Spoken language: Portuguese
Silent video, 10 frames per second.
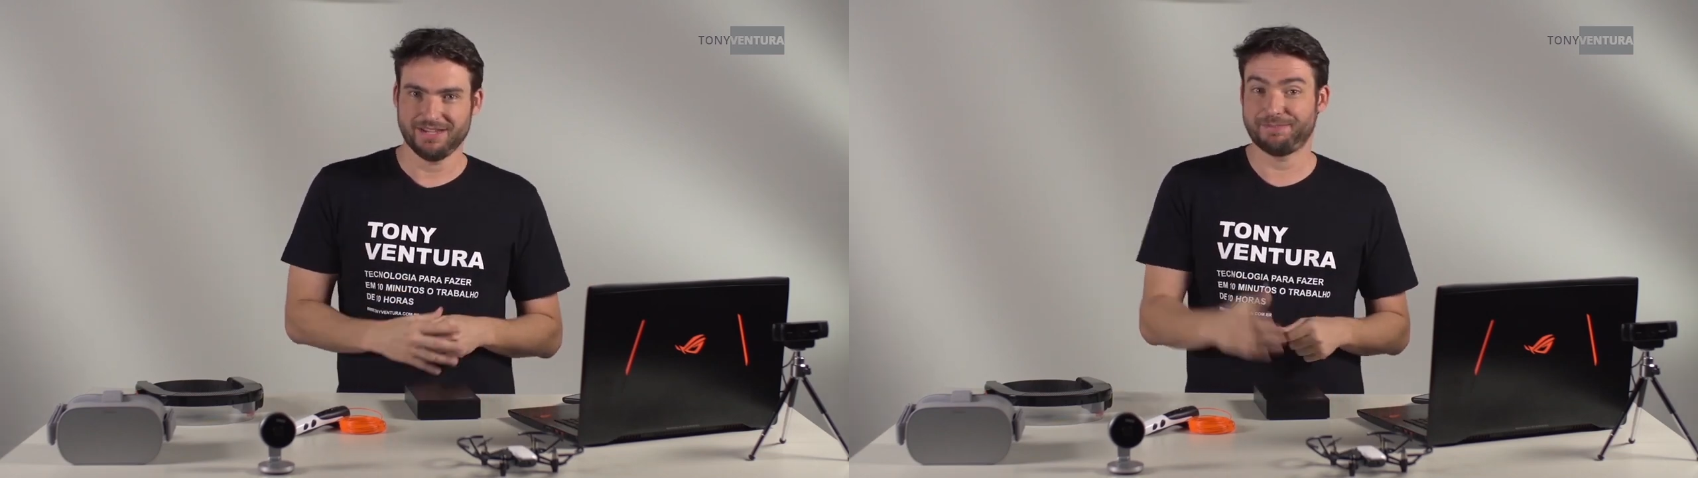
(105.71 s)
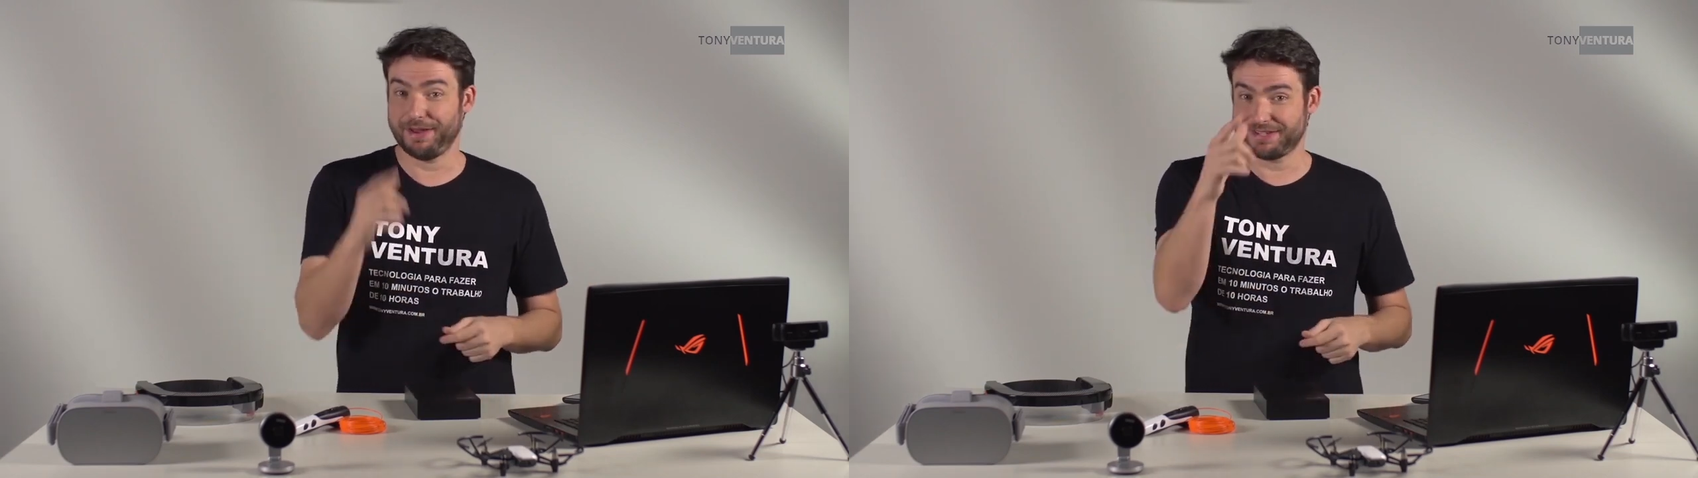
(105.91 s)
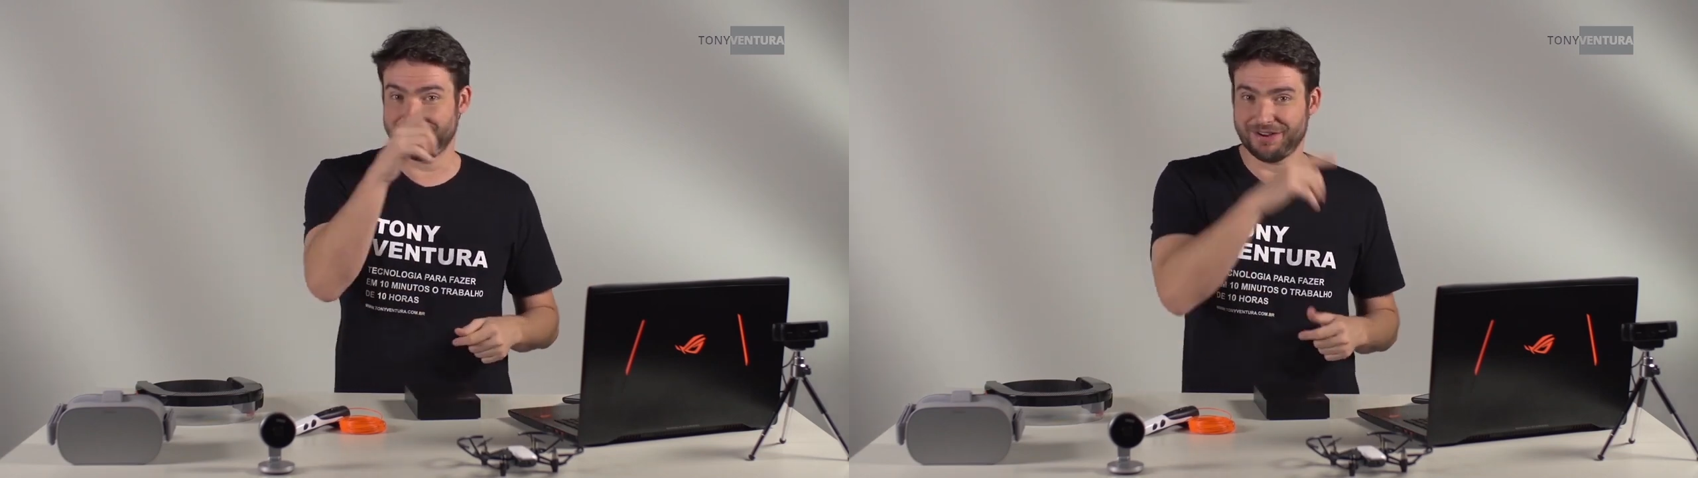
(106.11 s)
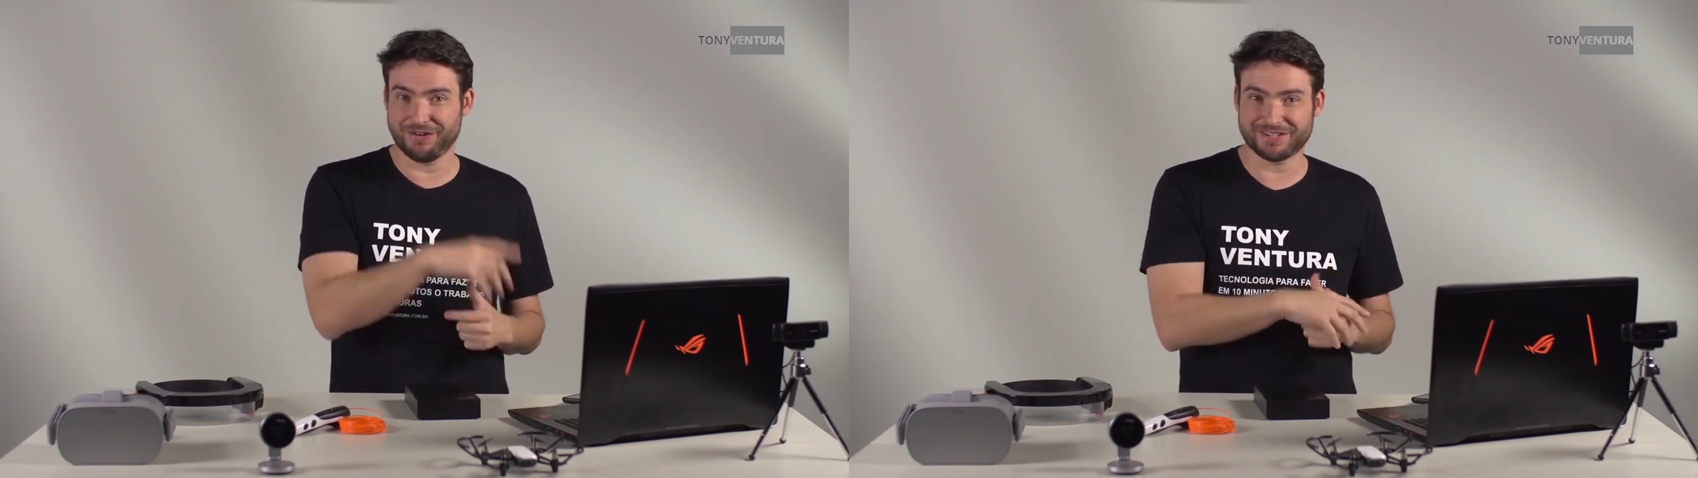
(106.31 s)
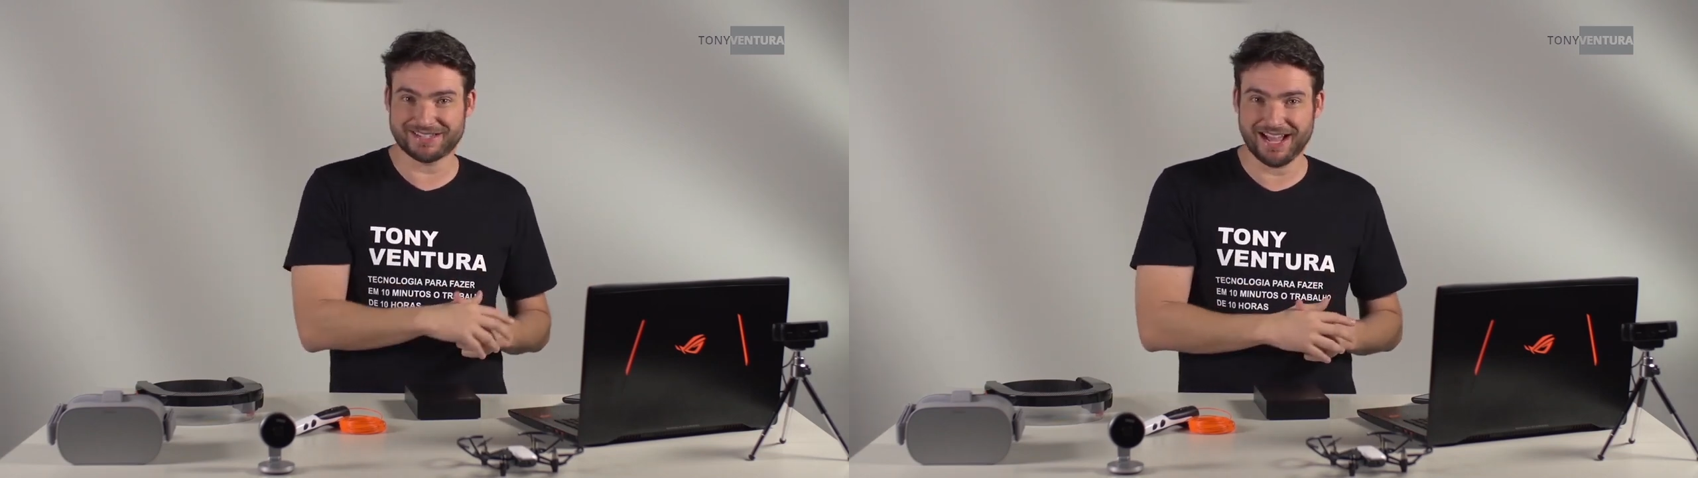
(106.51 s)
Espero que você tenha
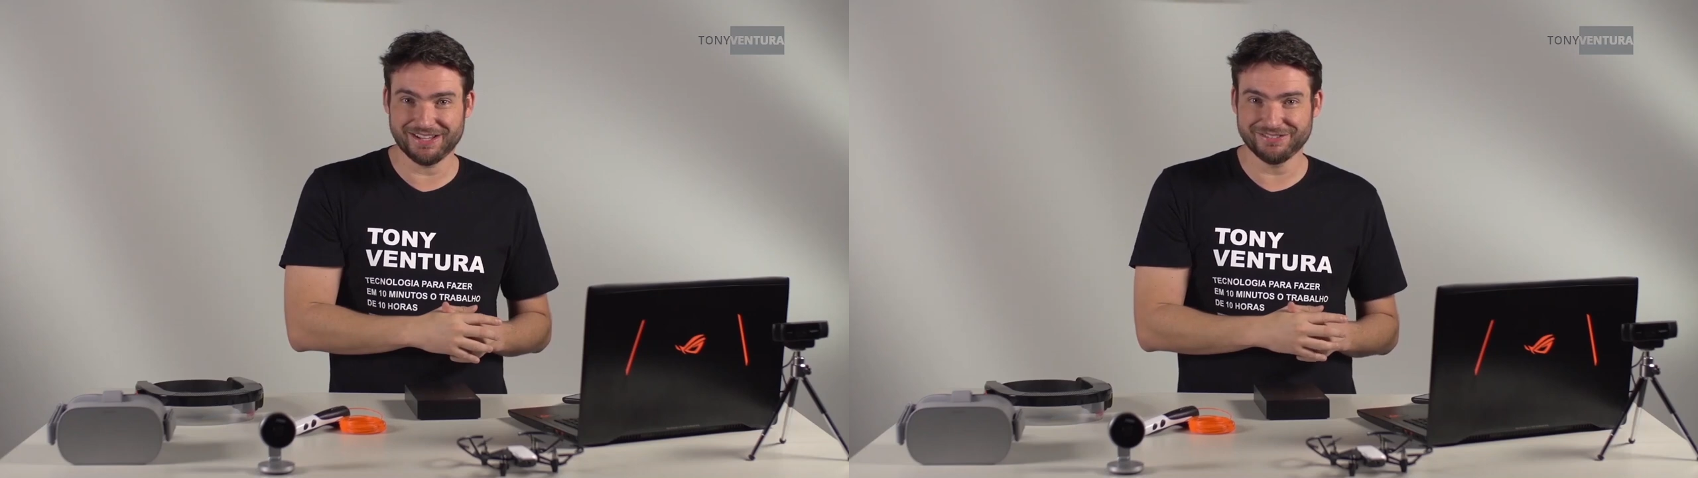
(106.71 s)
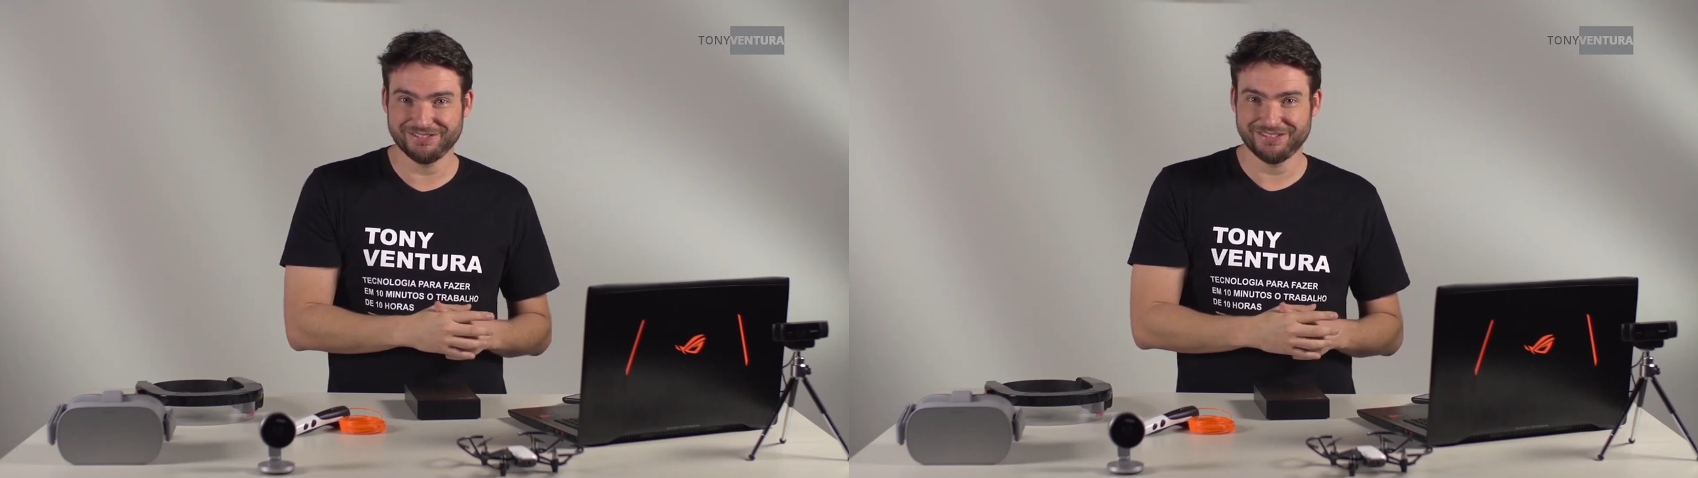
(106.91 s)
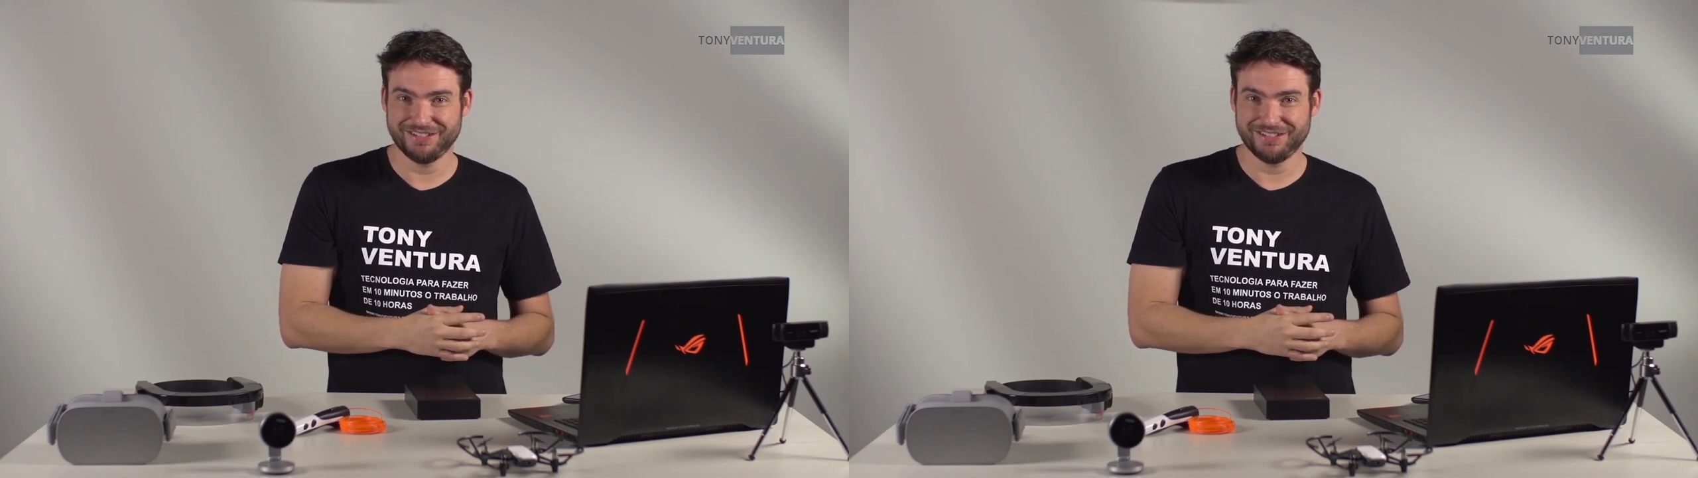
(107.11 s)
gostado.